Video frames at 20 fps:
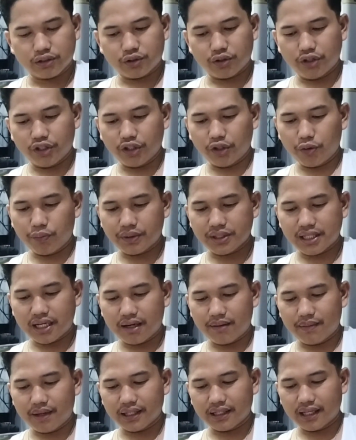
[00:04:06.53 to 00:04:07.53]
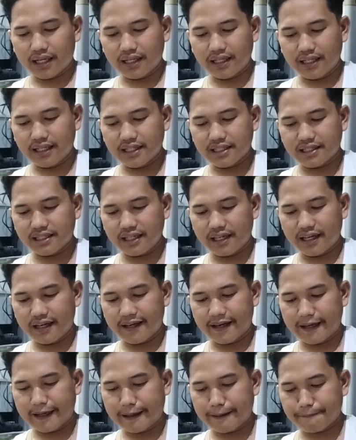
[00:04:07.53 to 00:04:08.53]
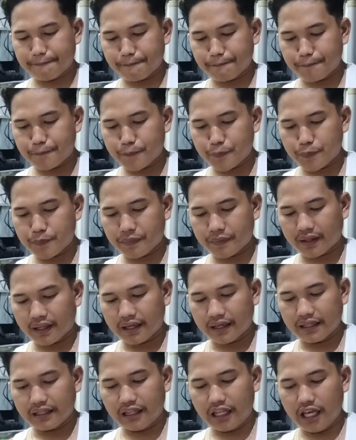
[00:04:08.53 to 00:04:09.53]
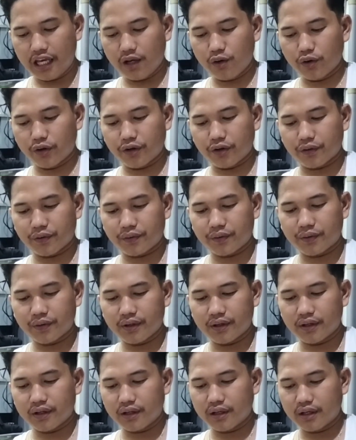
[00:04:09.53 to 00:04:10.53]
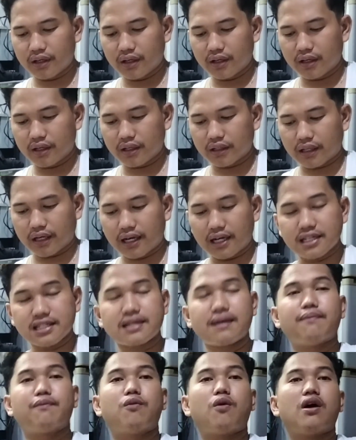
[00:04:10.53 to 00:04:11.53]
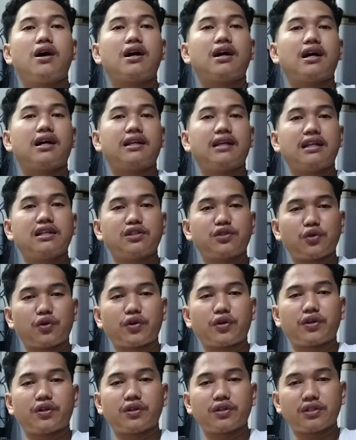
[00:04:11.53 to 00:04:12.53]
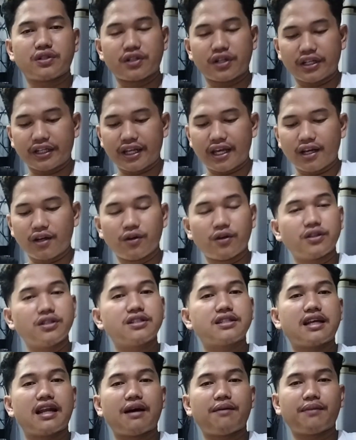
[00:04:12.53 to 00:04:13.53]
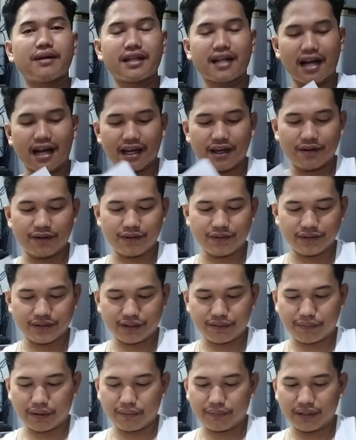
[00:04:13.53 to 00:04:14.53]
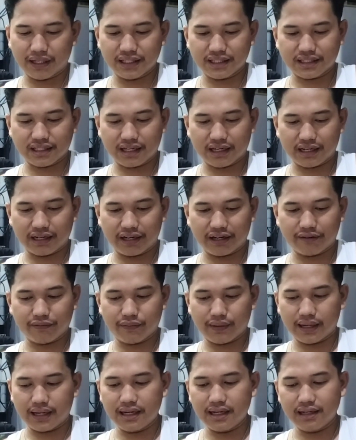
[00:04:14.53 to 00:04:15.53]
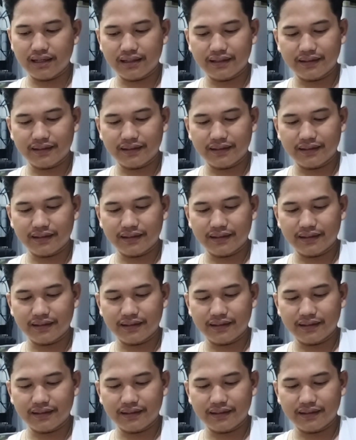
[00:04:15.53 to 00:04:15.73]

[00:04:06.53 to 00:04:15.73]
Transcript: Sunod na pasalamatan is si Tigon. Taga Sambuanga del Sur. Sir Tigon, salamat kaayo sa pagpalit sa Herbal.